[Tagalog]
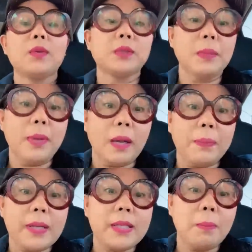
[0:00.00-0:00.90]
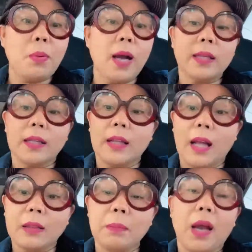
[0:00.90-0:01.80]
kundi makipagsabuatan
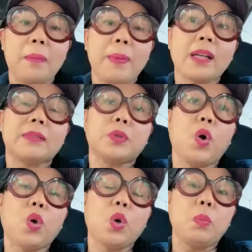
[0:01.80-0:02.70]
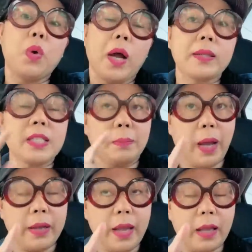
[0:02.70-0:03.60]
at makipagdorobuhan sa
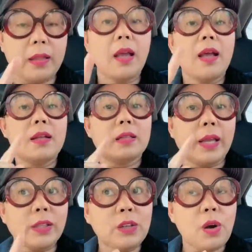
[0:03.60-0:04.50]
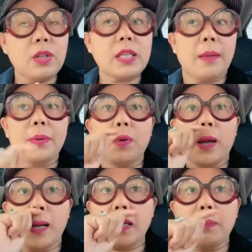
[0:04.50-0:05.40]
bayan. Later on, sabi ko
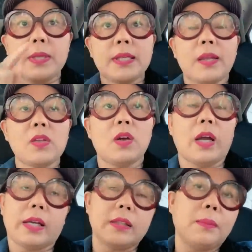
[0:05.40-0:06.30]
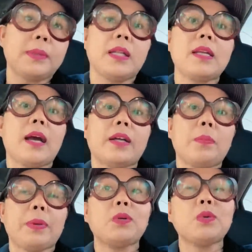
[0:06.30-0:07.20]
nga kagabi sa inyo, ay kanyang madaling
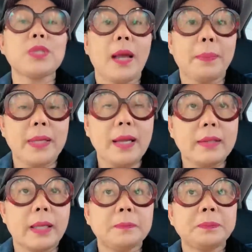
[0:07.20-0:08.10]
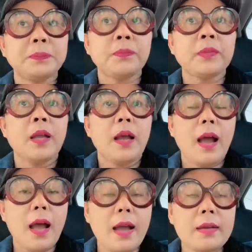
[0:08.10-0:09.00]
araw, pag-uusapan natin
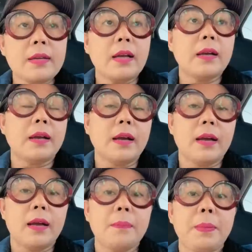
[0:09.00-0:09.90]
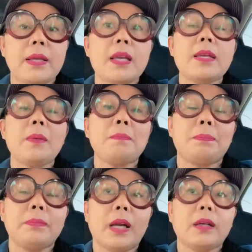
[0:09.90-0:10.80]
ang uh, pagiging,
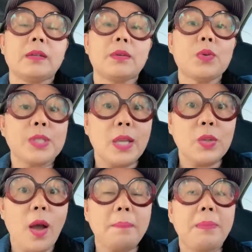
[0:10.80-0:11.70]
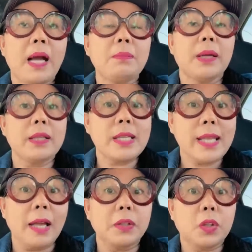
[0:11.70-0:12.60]
ang, kung sino ang bagman ni
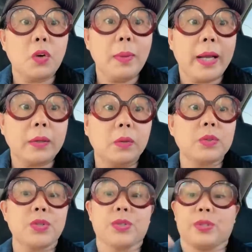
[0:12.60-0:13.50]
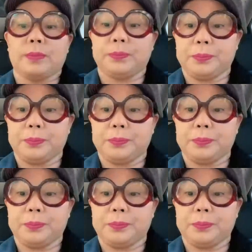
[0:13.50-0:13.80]
Sandro Marcos.